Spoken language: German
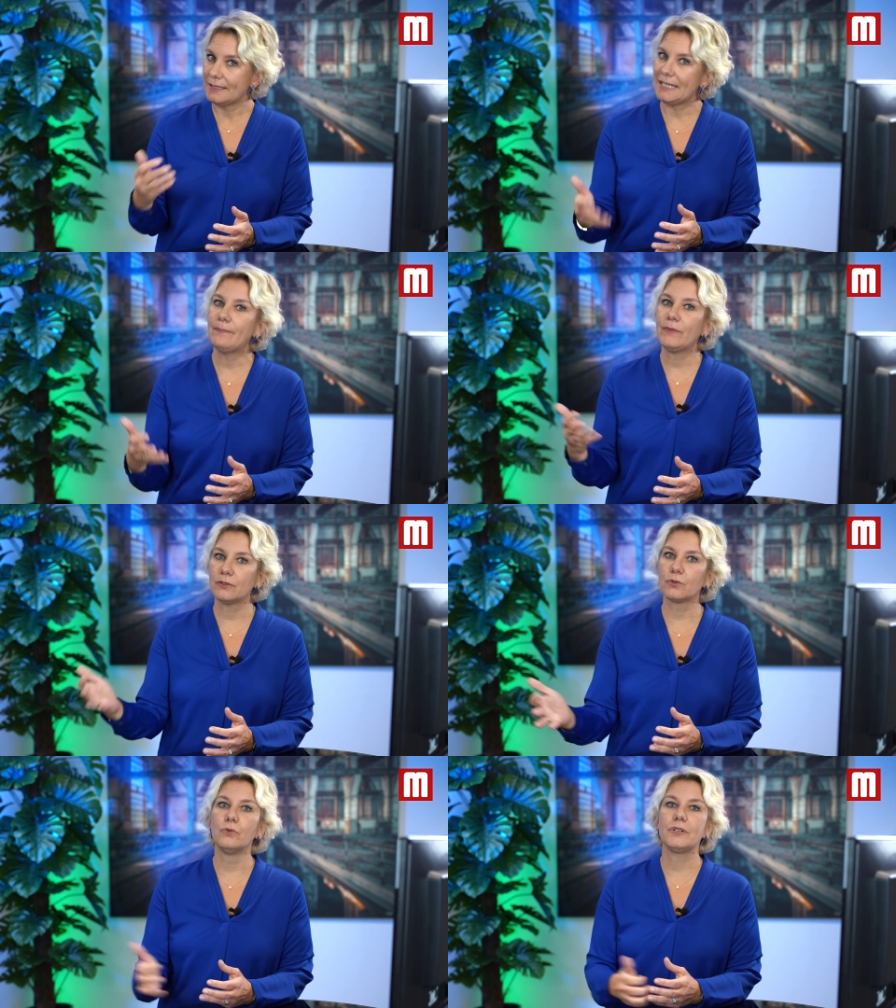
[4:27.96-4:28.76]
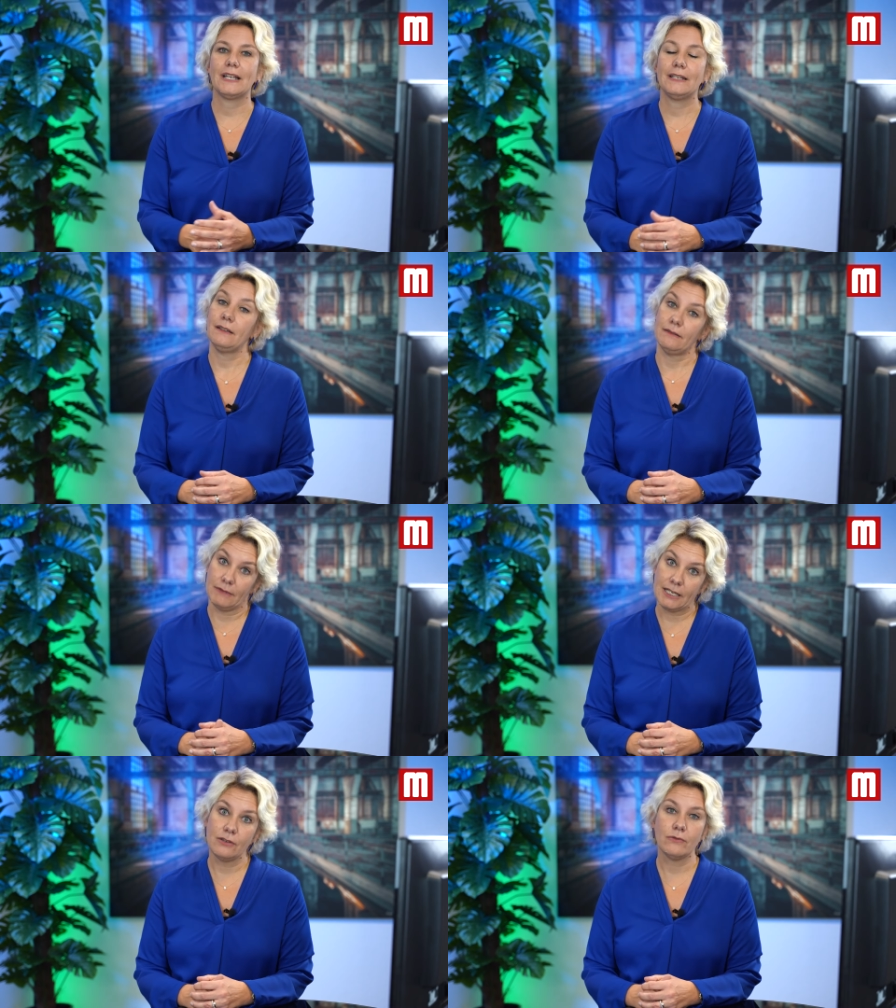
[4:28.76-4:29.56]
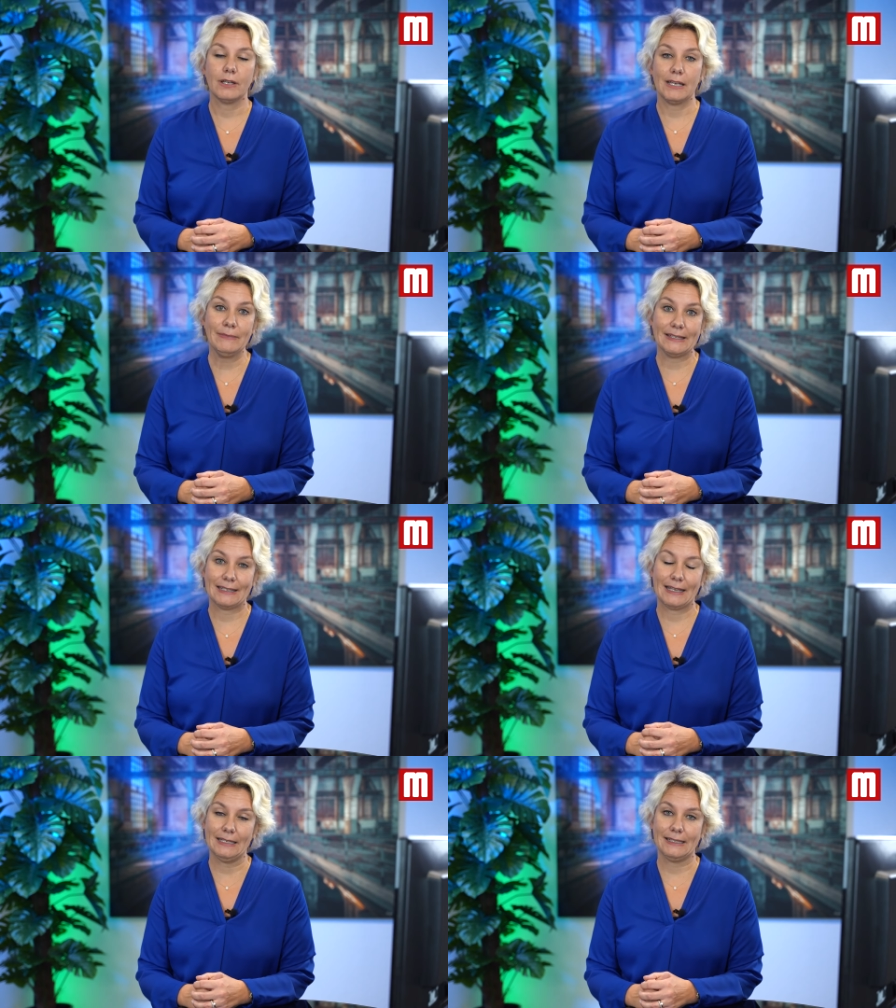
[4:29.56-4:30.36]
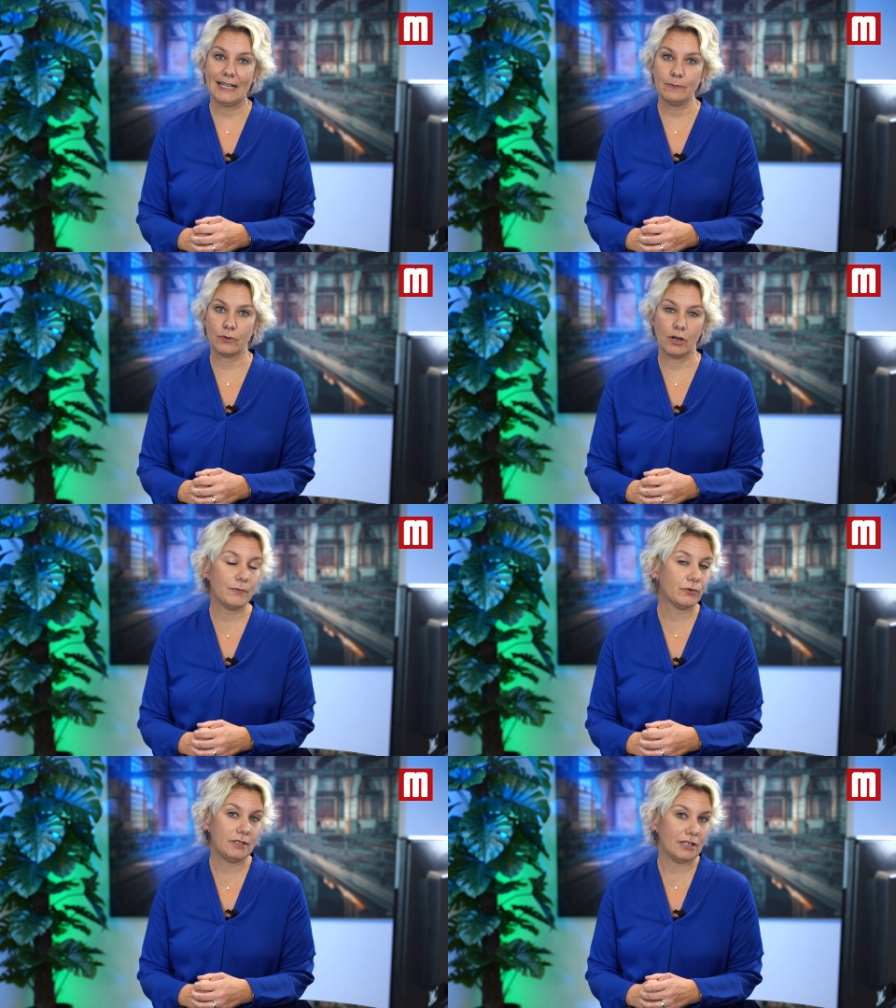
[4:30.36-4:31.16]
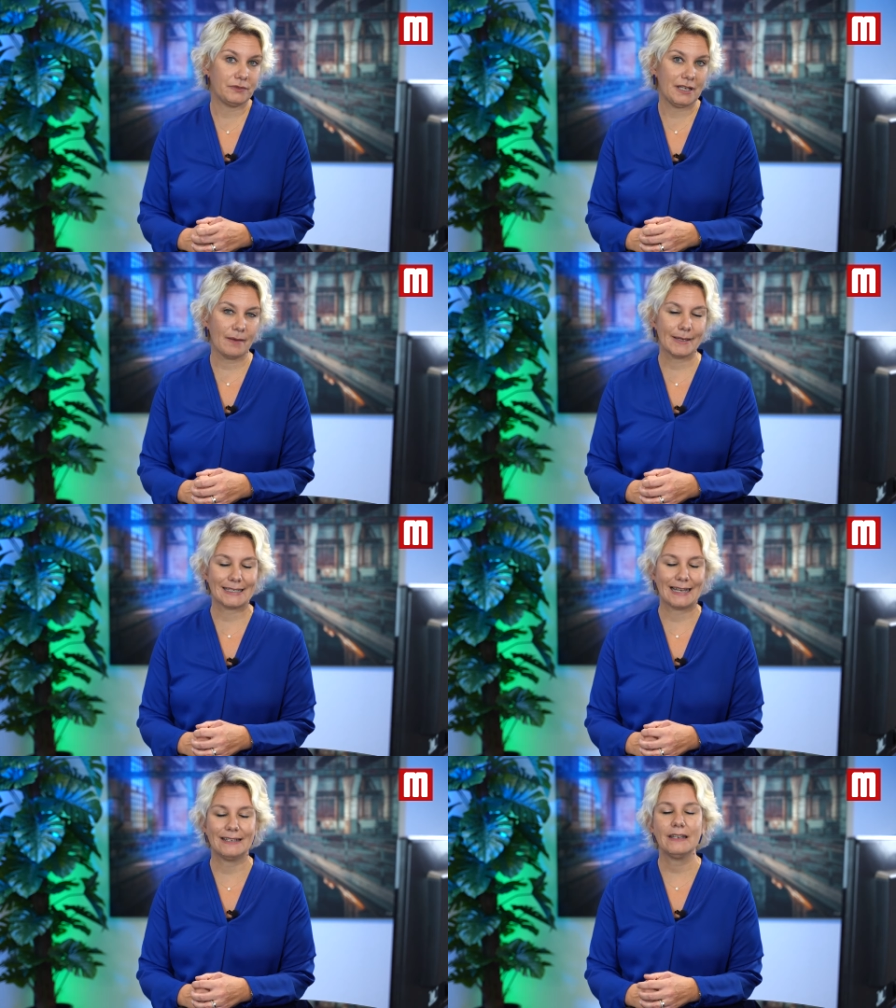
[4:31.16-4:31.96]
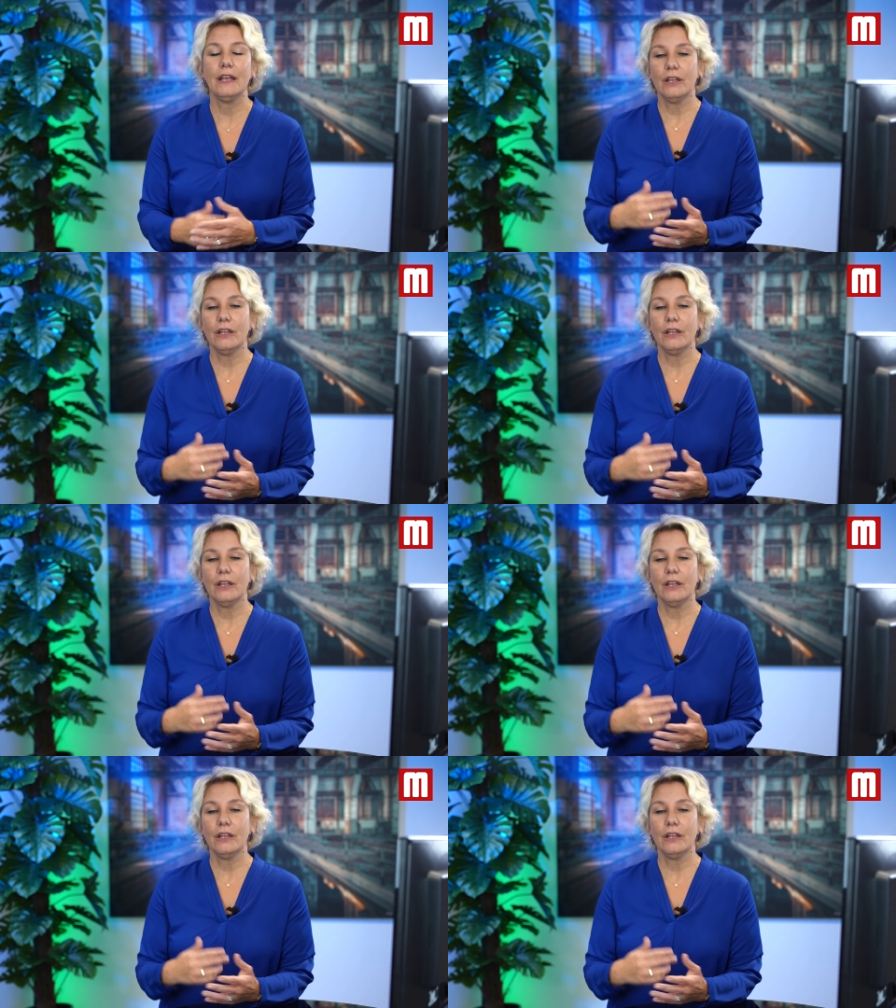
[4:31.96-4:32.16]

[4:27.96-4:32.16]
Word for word: dem droht dann nicht nur eben, dass er kein Geld bekommt und nicht auf die Arbeit kann,